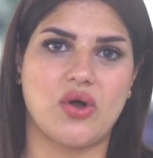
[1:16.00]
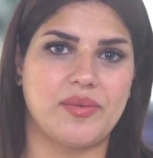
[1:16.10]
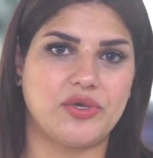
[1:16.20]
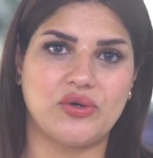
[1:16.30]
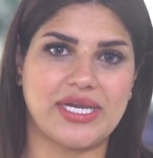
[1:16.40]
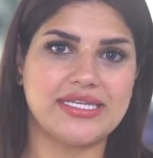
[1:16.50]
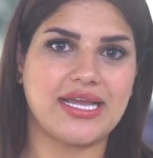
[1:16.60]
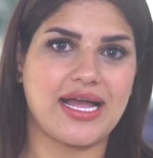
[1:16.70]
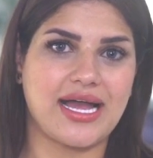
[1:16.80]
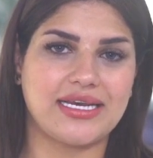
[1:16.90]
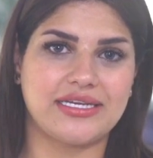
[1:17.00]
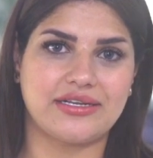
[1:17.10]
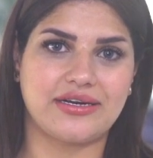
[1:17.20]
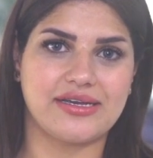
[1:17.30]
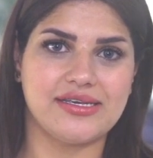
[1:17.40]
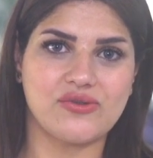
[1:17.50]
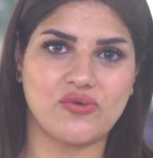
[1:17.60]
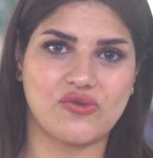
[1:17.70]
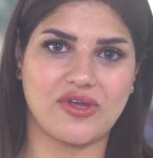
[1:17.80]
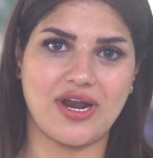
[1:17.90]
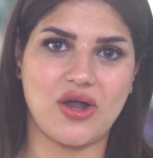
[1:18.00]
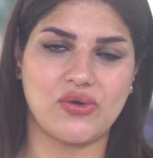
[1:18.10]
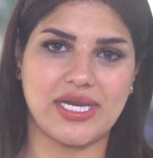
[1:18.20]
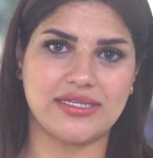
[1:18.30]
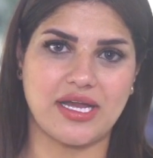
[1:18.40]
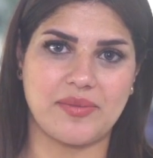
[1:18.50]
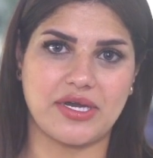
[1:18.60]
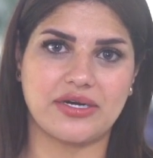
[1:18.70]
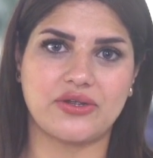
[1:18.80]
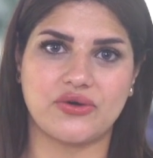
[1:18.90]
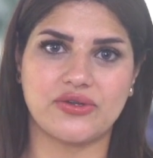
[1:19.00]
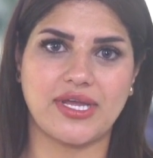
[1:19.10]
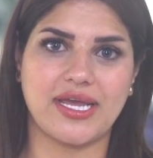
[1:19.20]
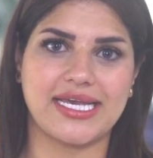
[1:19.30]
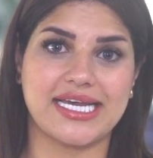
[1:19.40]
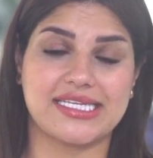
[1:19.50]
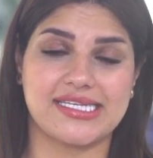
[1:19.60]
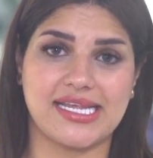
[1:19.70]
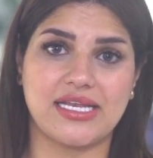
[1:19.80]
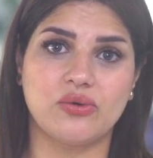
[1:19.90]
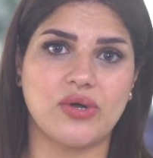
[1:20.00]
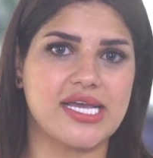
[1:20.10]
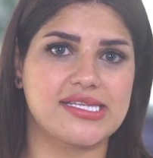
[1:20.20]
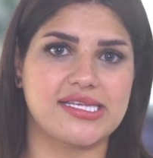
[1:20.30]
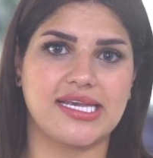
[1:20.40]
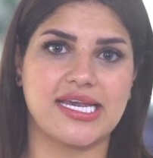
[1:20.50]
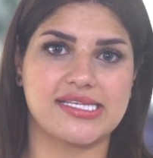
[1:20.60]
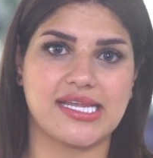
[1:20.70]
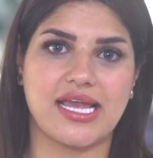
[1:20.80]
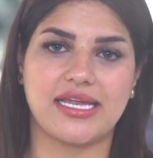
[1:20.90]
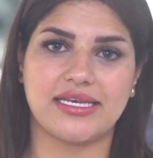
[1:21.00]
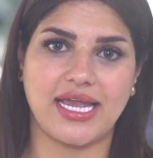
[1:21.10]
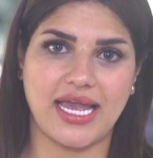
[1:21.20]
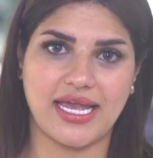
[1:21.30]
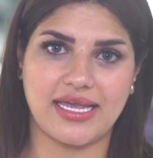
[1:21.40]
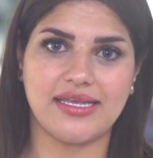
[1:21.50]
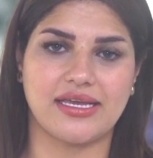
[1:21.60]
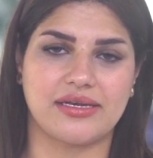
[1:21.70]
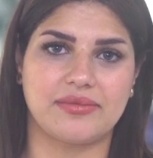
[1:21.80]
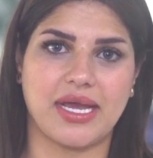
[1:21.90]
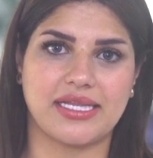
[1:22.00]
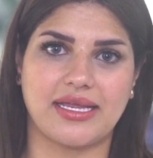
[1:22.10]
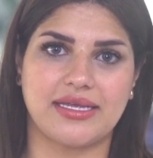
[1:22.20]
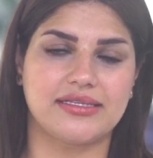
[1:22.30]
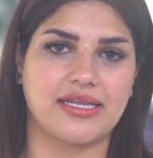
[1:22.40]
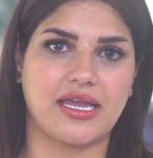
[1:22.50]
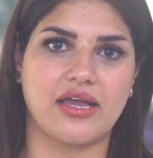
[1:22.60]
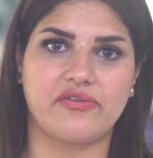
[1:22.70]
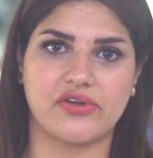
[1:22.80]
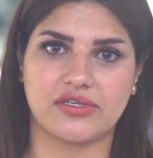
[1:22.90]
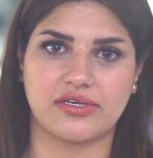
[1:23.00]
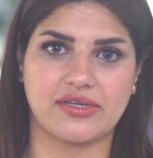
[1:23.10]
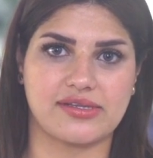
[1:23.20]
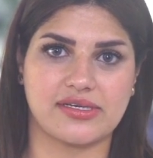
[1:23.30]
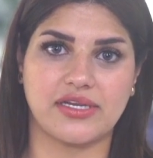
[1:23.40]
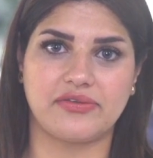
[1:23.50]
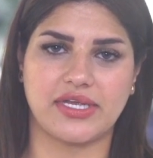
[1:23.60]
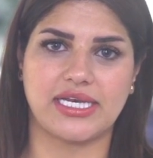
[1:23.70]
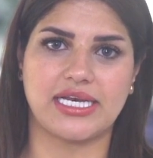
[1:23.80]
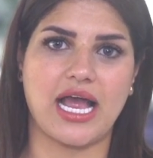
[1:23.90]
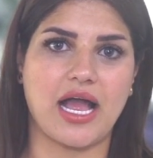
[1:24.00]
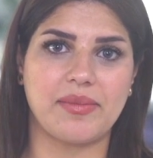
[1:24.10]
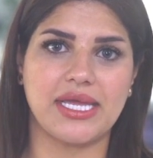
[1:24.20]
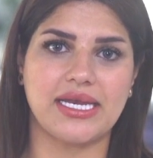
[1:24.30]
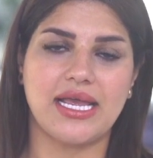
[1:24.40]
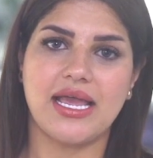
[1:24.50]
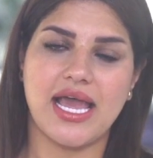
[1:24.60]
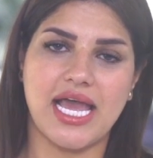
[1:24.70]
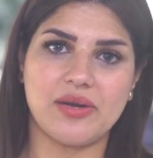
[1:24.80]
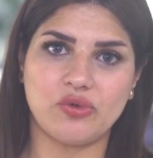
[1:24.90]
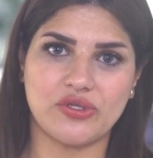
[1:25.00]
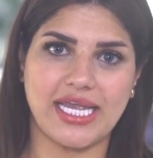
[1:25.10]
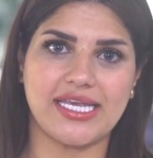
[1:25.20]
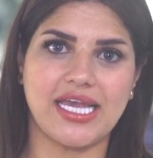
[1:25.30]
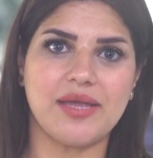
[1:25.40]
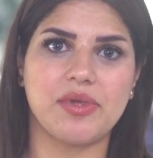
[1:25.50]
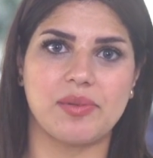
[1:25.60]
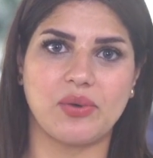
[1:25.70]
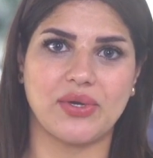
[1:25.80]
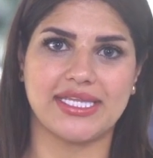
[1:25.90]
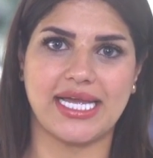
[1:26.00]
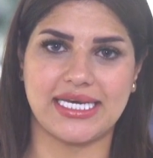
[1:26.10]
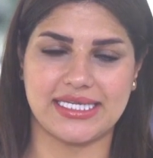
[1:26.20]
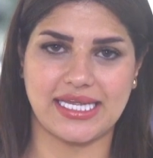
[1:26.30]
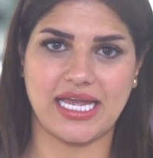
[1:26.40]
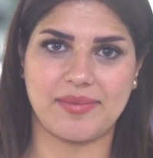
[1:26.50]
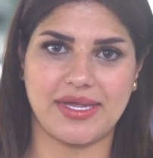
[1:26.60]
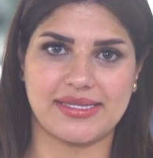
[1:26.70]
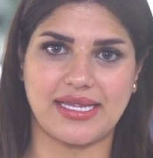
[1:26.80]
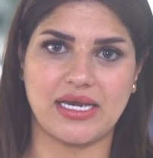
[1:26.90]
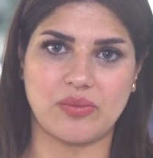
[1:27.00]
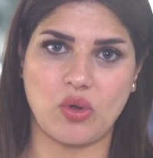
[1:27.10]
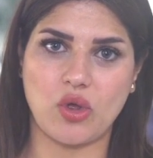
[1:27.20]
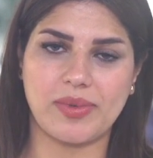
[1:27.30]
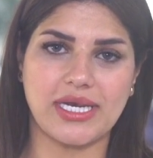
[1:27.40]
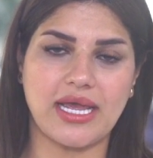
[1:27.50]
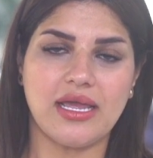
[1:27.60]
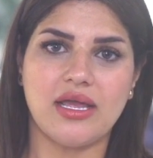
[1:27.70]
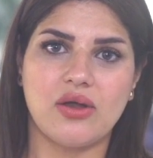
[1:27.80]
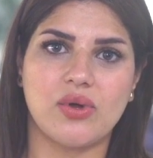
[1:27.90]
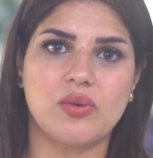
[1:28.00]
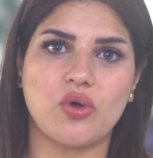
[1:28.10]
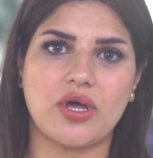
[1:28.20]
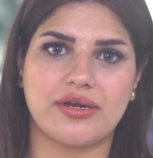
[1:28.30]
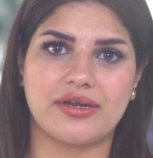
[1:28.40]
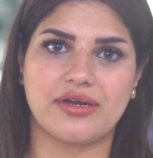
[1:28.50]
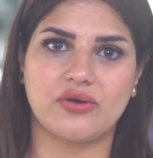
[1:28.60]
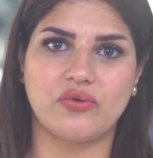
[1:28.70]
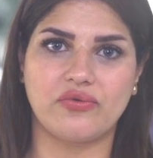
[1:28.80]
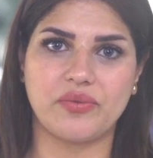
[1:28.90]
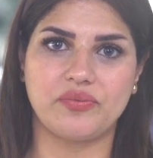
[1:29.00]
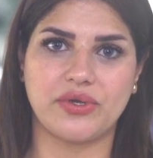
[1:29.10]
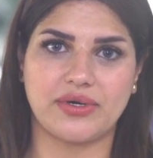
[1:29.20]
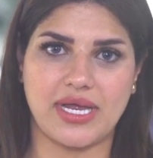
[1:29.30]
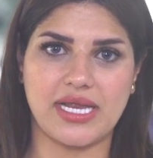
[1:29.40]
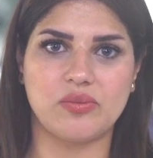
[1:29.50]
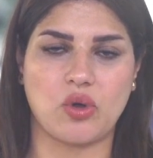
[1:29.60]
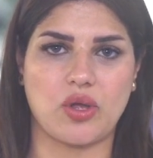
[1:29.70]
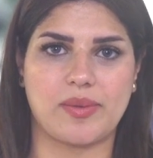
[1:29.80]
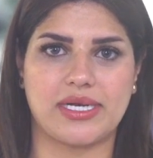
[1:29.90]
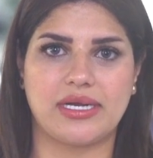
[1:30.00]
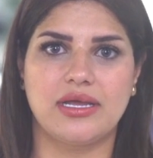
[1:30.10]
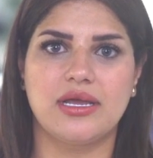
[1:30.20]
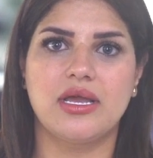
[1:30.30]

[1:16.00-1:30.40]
ومن هولندا أعلن رئيس وزراء هولندا مارك روتا اعتزاله السياسة نهائيا بعد انتهاء فترة تصريفه للأعمال المنتهية بموعد الانتخابات المقبلة والمقررة نوفمبر المقبل